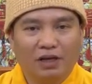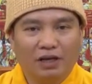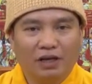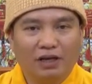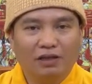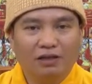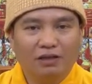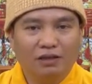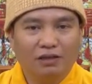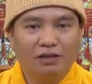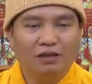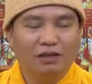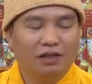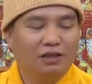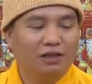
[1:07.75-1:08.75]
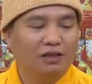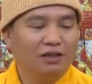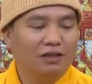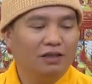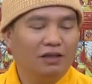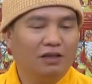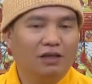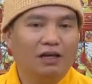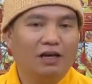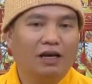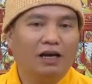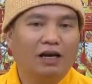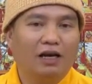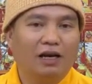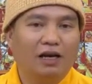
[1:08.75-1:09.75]
Lễ thứ tư là gì?
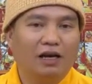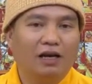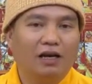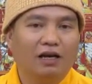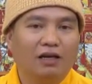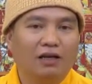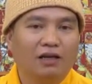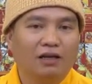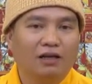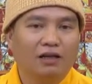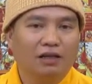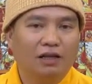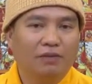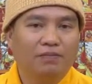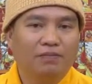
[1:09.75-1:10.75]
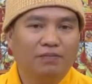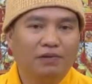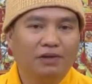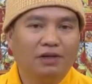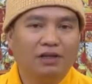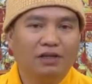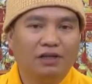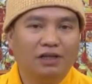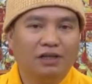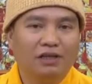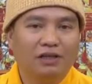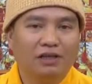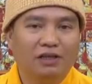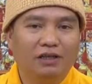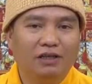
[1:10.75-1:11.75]
là thập phương
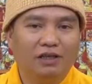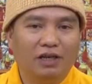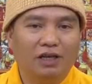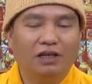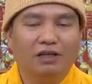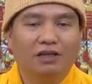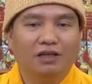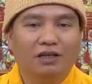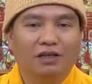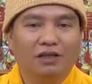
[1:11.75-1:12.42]
tín thí tri ân,